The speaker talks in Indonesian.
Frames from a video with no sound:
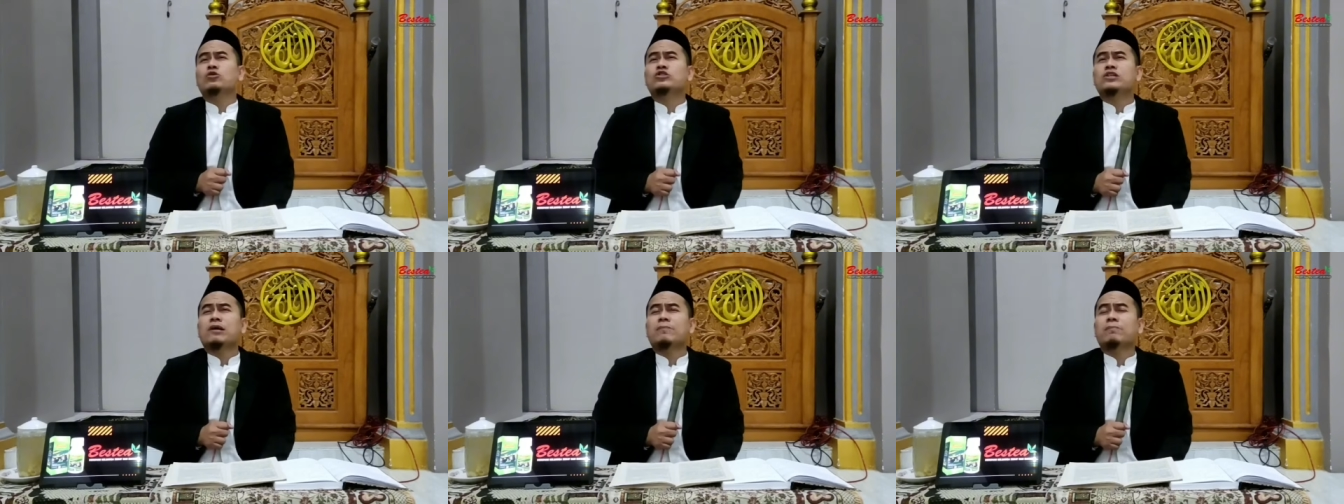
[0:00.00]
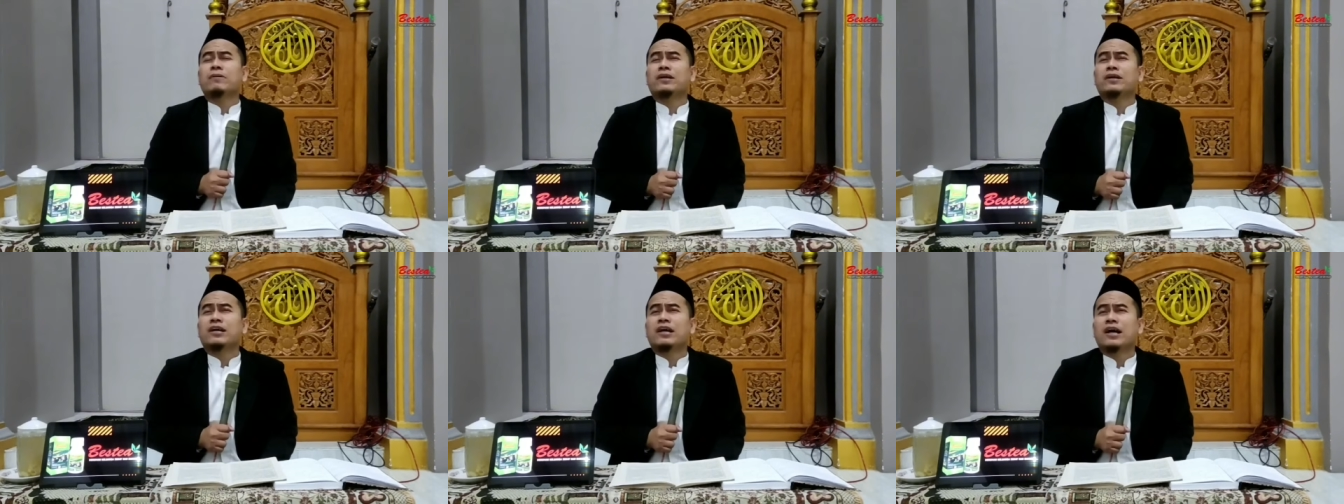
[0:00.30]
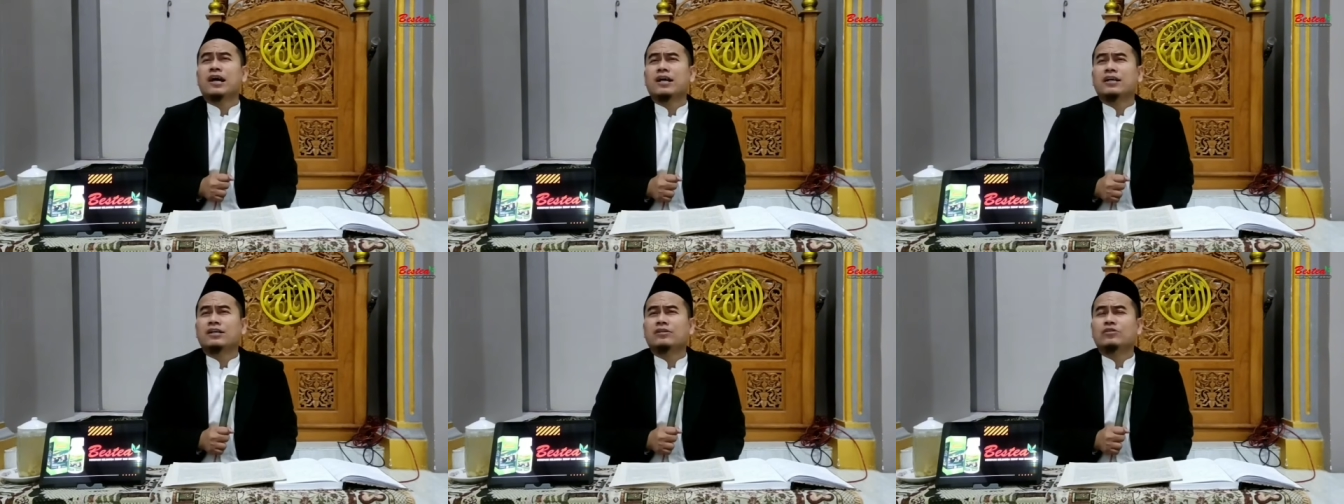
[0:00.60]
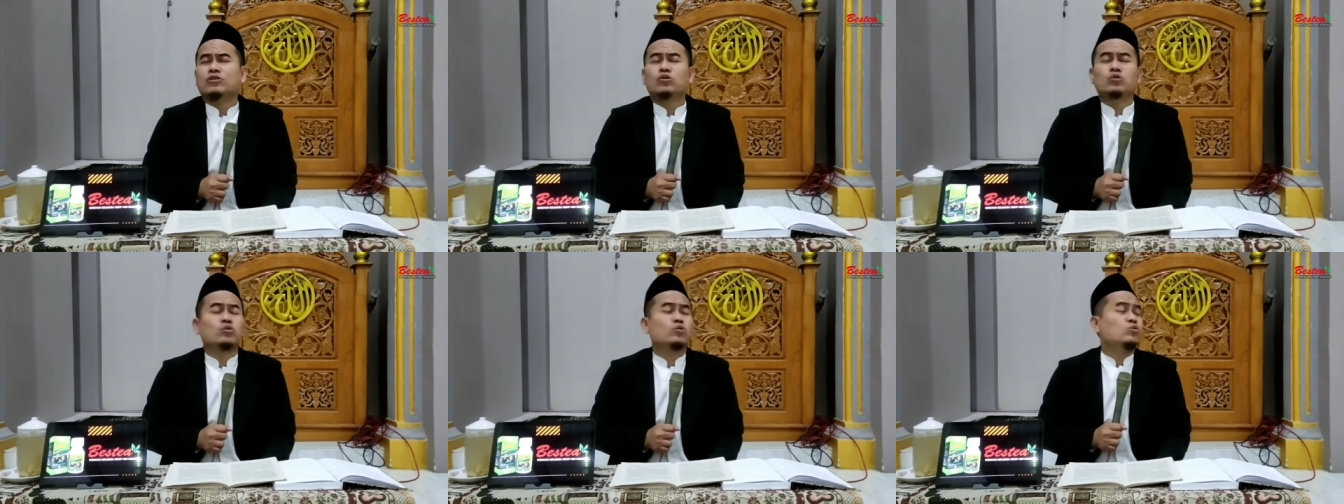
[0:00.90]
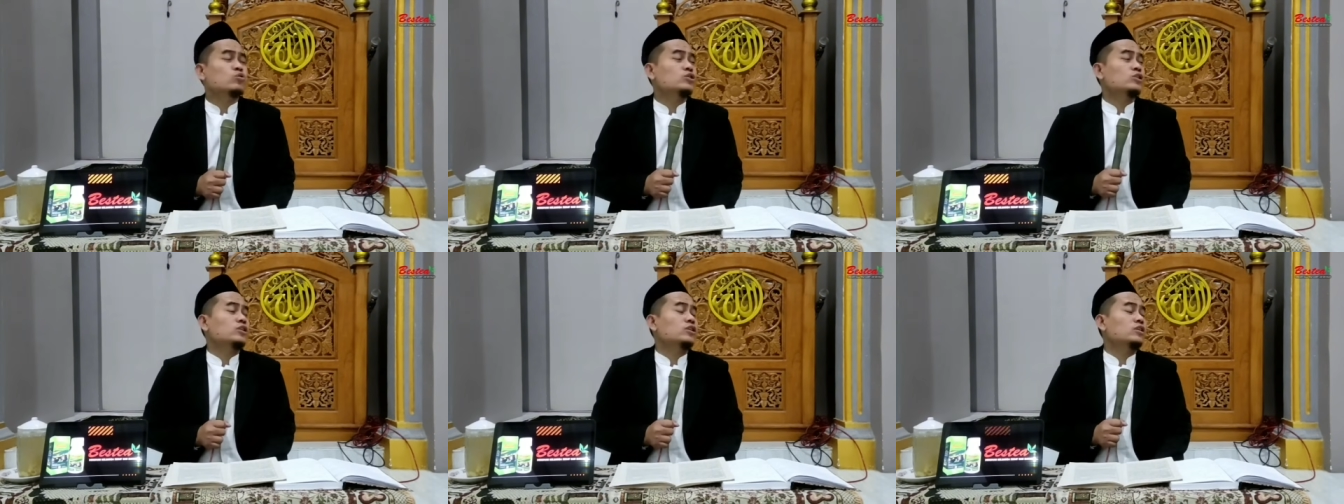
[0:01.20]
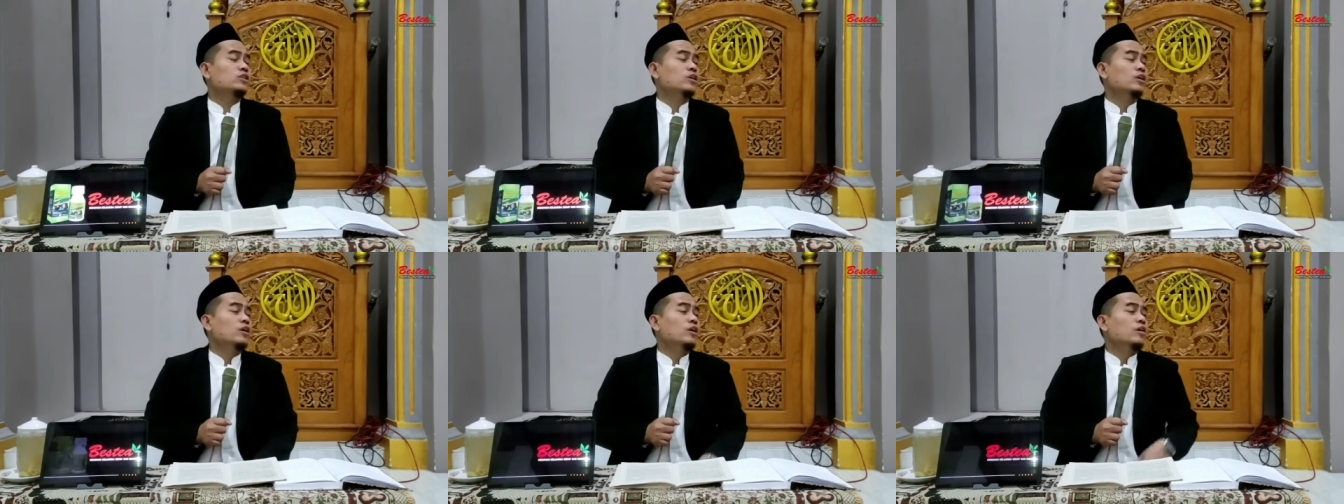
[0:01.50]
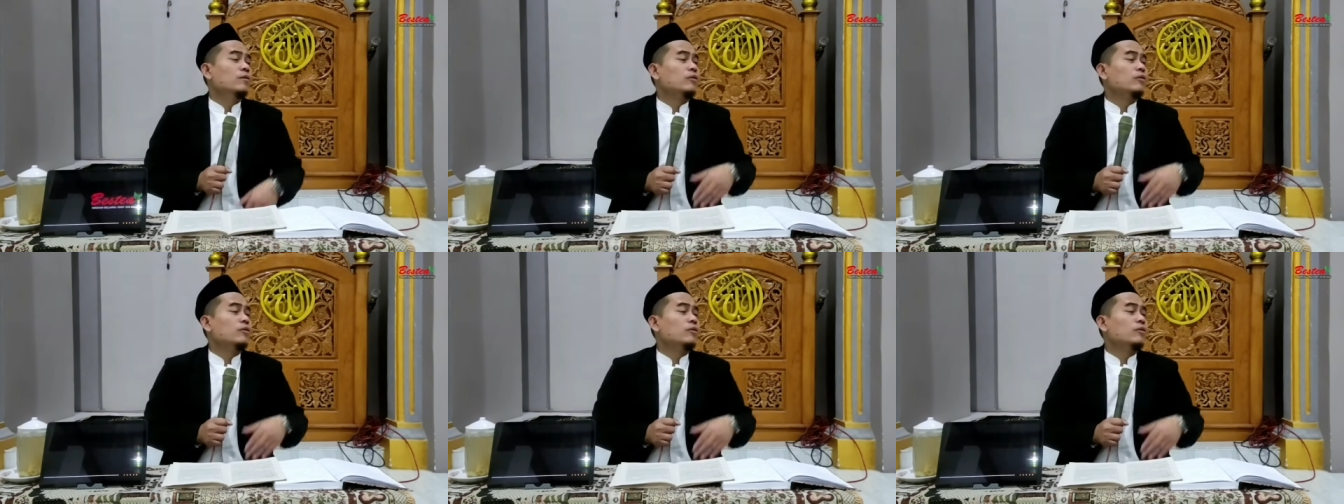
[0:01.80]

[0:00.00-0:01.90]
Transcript: bocah perang ngurusi